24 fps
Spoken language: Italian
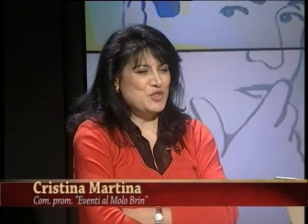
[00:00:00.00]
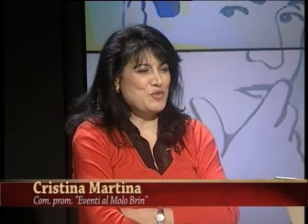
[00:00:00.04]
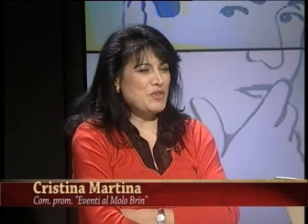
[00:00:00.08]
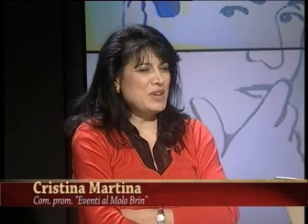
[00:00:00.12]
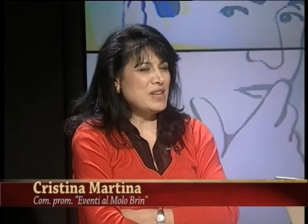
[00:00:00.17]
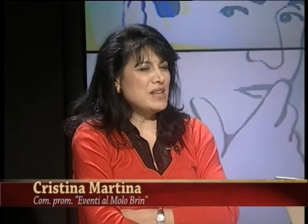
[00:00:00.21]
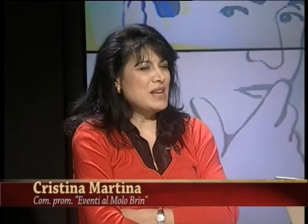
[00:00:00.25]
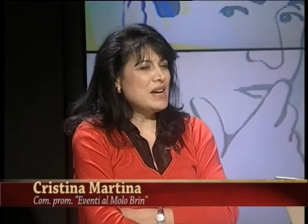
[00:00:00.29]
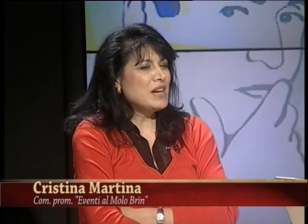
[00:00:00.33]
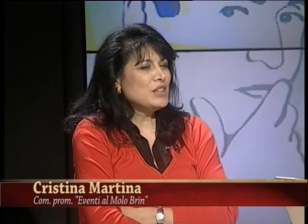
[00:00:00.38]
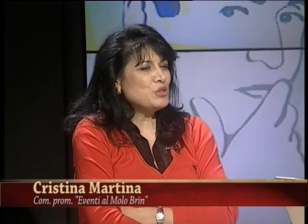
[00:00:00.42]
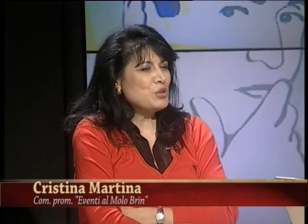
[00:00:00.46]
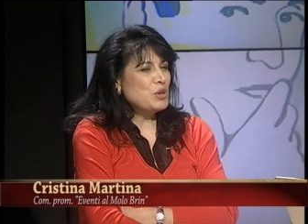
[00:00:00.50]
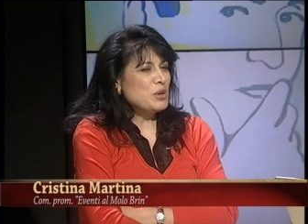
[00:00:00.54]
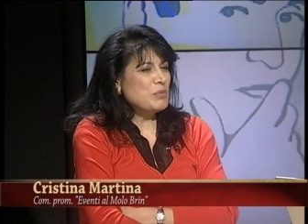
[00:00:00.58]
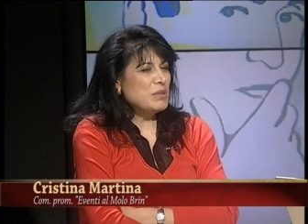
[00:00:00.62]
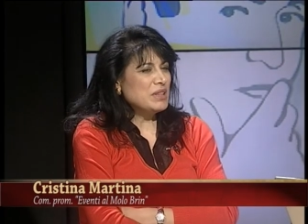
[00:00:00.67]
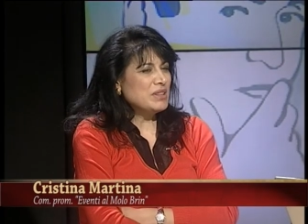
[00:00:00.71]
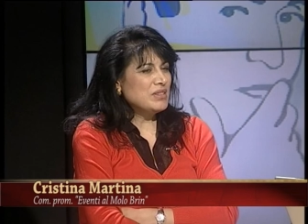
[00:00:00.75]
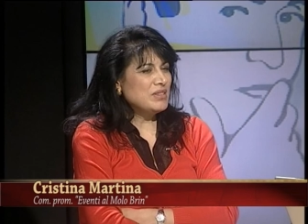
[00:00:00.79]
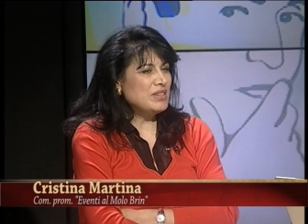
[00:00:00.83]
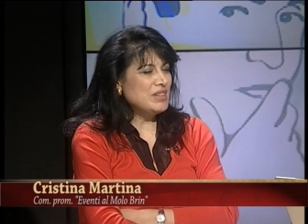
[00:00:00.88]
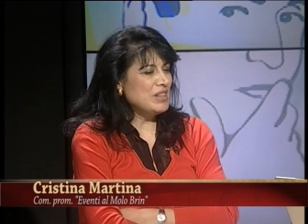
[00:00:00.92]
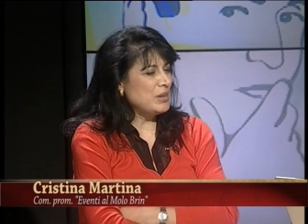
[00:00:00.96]
svegliata una
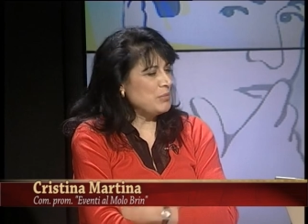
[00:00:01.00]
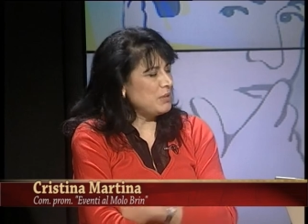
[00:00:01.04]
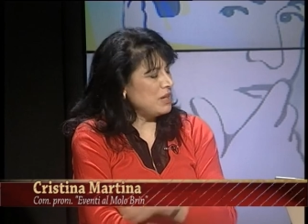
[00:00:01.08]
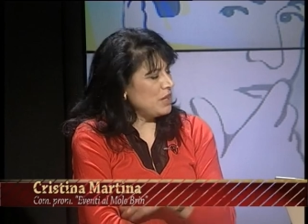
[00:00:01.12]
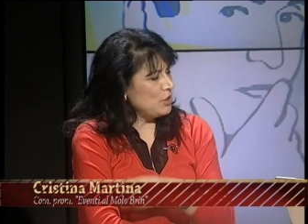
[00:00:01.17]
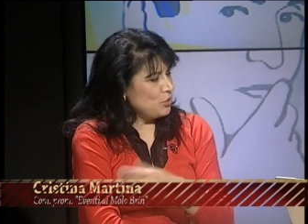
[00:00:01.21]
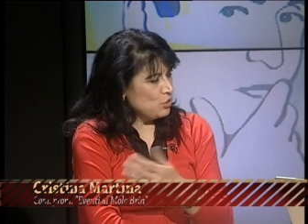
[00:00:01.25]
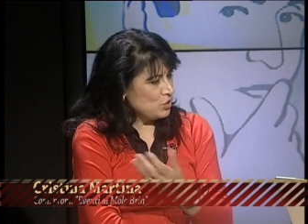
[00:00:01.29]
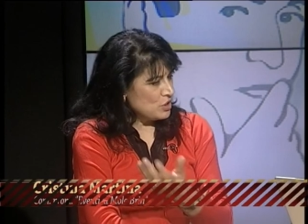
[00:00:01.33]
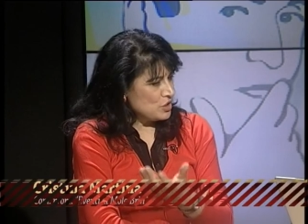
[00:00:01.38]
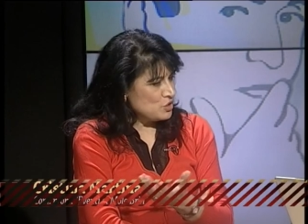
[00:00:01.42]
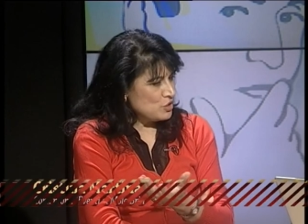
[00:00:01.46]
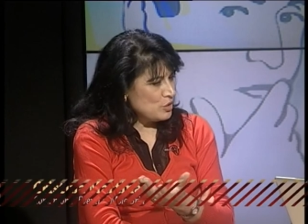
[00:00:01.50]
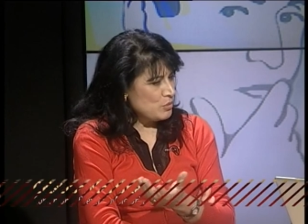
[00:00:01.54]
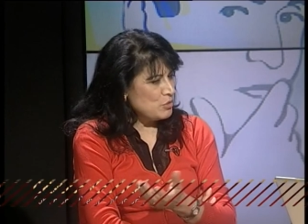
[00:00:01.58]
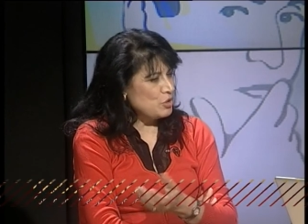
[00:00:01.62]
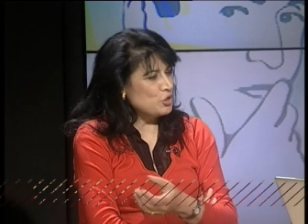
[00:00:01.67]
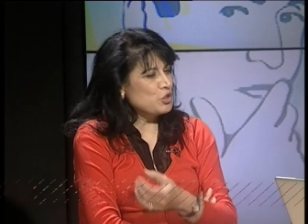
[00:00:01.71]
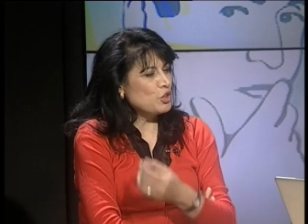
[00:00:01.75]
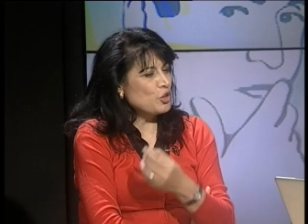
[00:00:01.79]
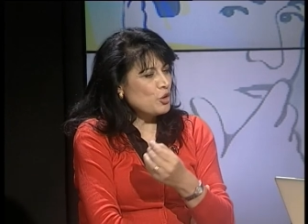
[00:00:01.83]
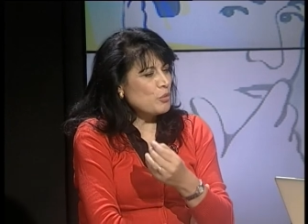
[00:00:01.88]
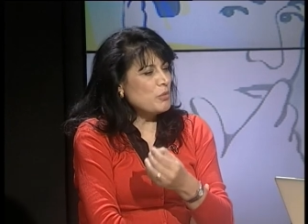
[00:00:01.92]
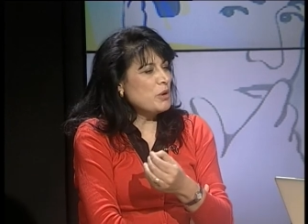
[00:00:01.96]
mattina, me l'hanno chiesto
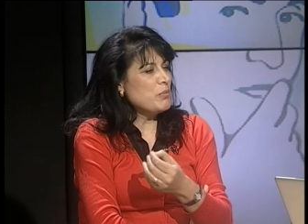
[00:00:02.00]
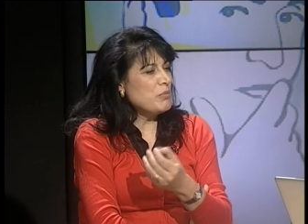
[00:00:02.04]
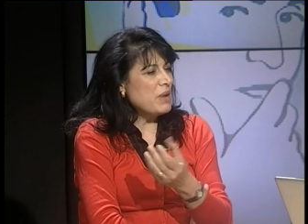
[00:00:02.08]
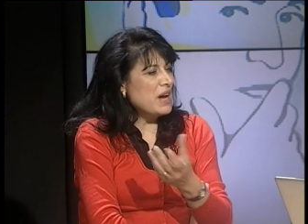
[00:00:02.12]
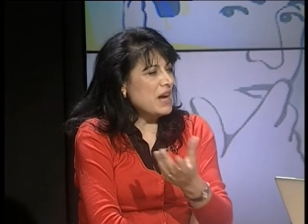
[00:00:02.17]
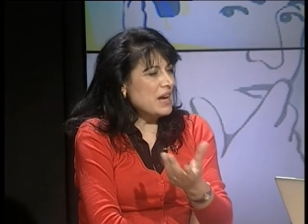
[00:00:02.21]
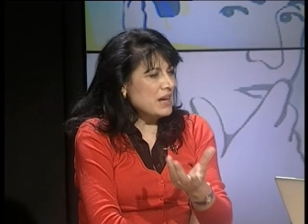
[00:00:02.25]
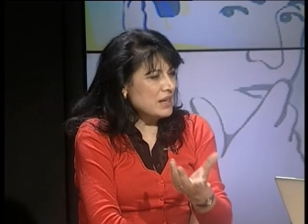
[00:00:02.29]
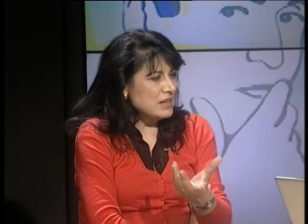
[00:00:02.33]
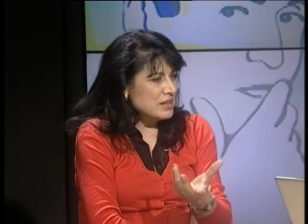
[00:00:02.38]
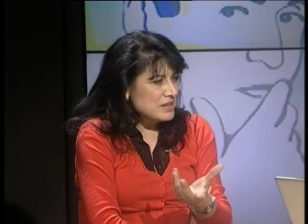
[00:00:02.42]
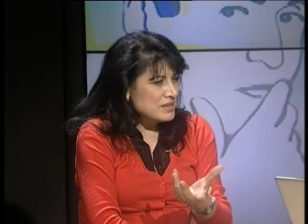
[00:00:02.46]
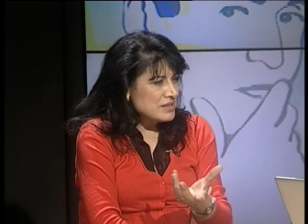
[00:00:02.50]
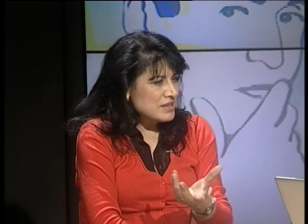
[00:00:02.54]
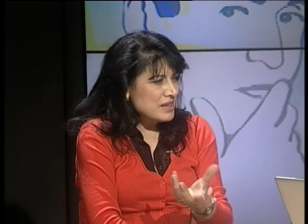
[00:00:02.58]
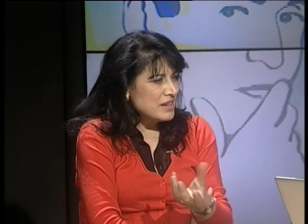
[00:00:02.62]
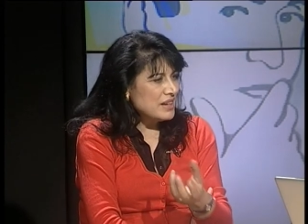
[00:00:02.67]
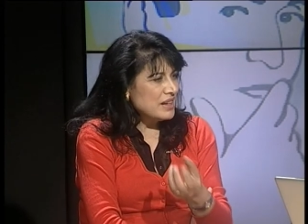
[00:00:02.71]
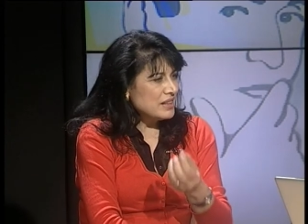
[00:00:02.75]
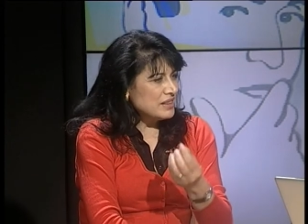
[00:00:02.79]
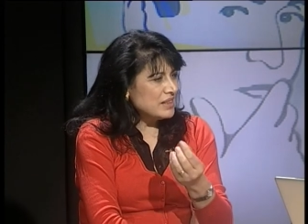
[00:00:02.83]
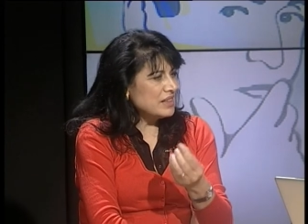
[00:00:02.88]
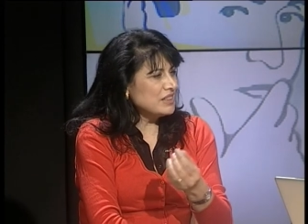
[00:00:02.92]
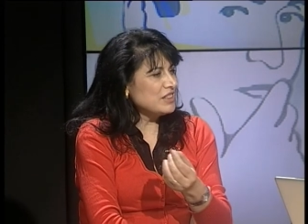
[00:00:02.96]
molti come mai
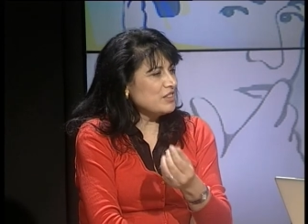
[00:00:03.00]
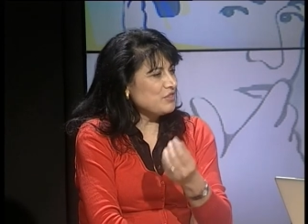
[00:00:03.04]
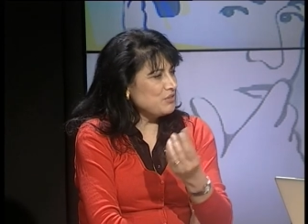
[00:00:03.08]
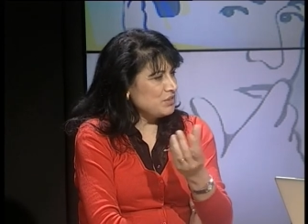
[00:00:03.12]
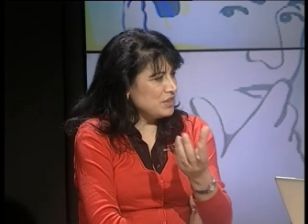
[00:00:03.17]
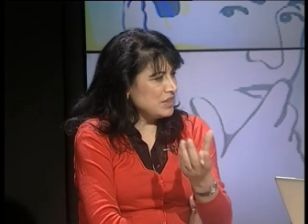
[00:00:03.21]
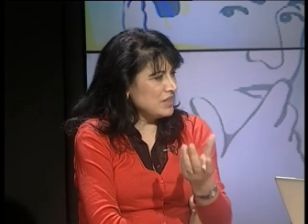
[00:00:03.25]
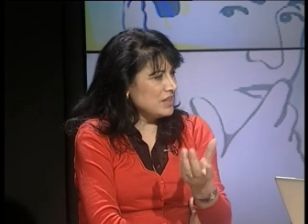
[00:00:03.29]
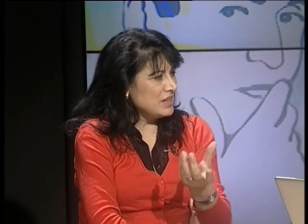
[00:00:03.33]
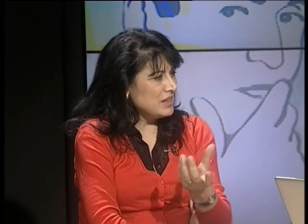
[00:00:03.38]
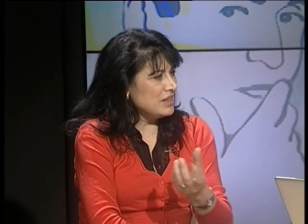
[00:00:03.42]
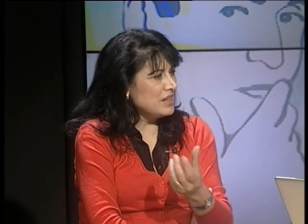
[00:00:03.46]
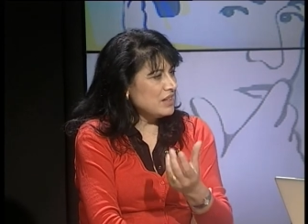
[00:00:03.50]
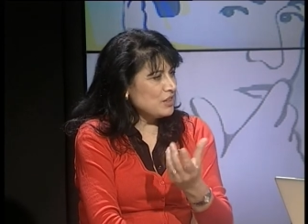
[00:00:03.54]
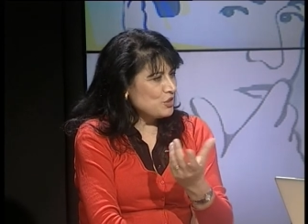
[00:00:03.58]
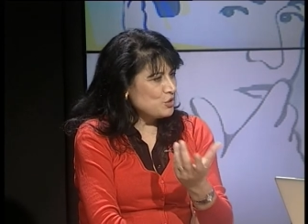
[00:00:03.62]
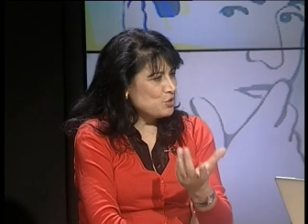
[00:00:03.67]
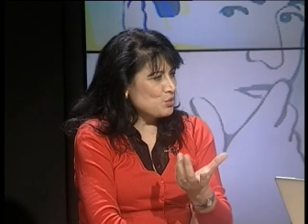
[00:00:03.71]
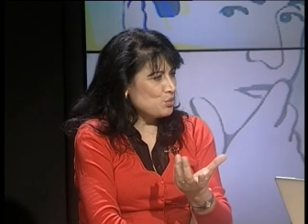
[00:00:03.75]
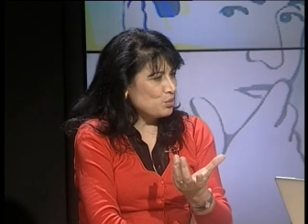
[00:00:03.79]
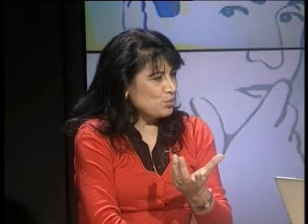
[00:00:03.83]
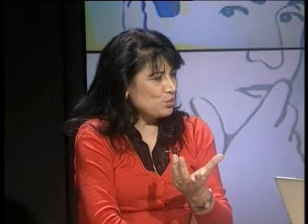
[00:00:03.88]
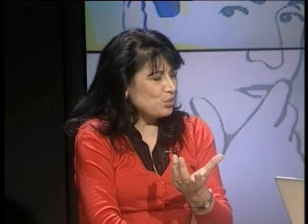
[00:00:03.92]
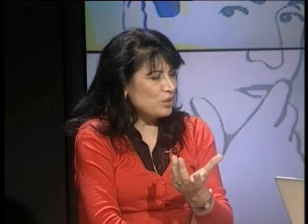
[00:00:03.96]
sei andata a finire lì a
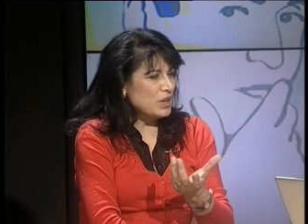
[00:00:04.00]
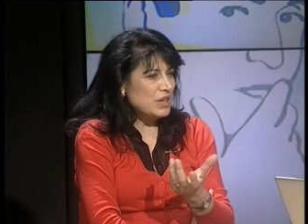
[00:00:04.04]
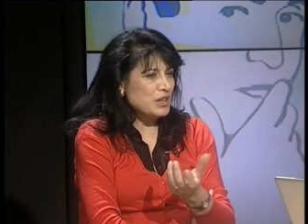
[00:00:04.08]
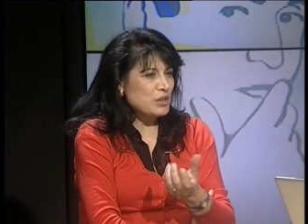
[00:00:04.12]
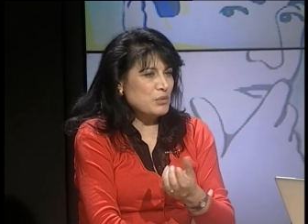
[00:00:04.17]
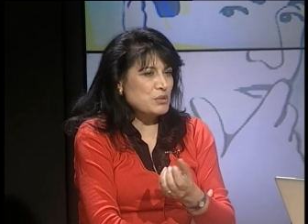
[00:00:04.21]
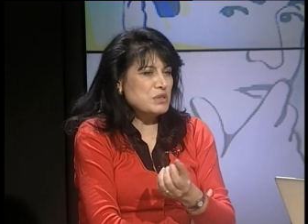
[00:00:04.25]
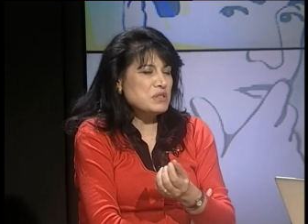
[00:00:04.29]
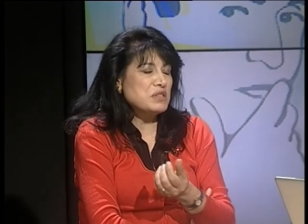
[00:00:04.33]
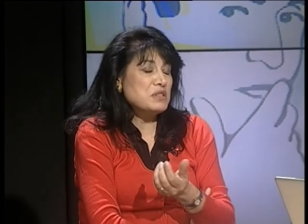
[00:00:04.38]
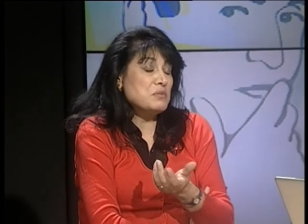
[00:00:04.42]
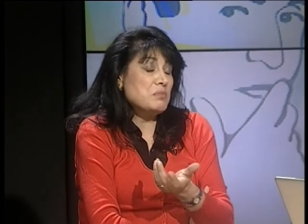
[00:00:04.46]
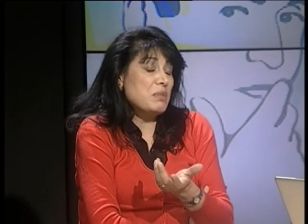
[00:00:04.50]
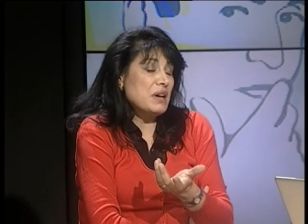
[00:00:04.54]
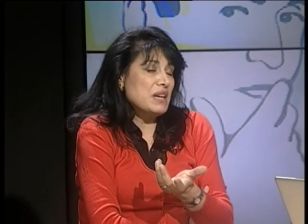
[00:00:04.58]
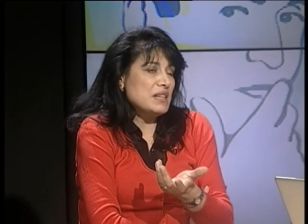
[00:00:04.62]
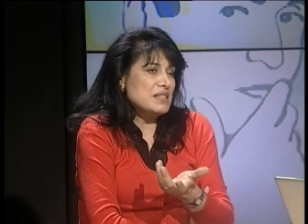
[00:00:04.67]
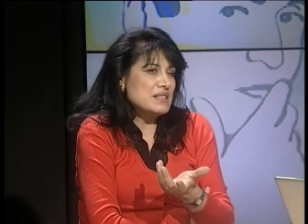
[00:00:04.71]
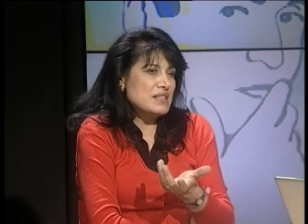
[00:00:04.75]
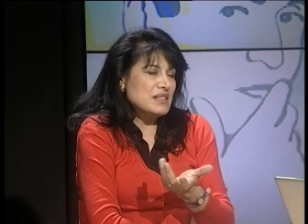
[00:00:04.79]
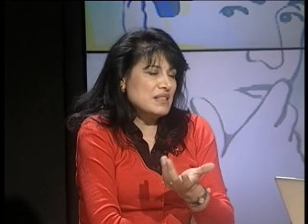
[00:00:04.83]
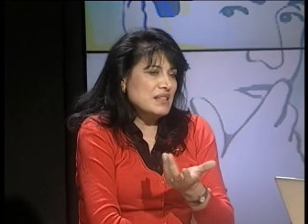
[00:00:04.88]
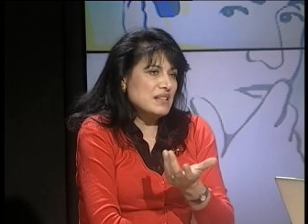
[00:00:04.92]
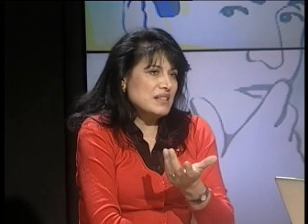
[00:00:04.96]
ristrutturare questi
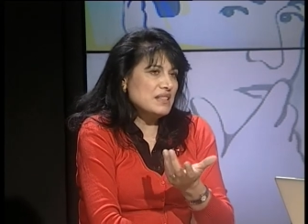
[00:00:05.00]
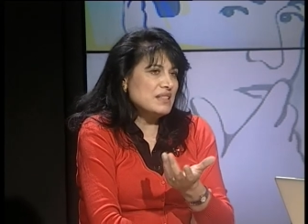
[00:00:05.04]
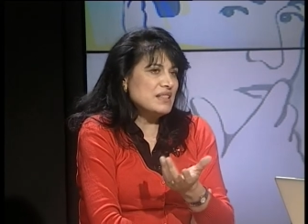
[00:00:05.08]
spazi,